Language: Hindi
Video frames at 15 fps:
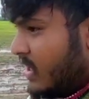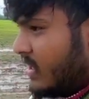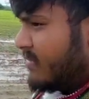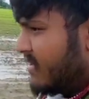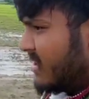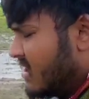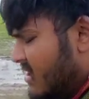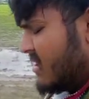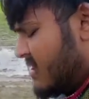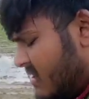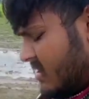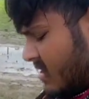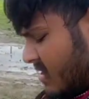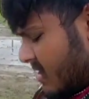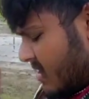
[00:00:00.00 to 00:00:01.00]
में
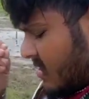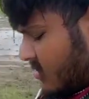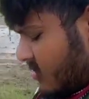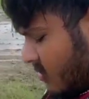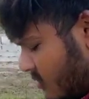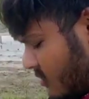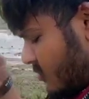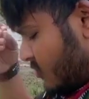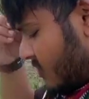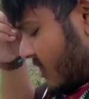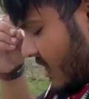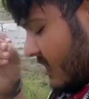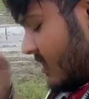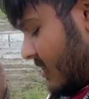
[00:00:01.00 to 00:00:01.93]
सुकून शांति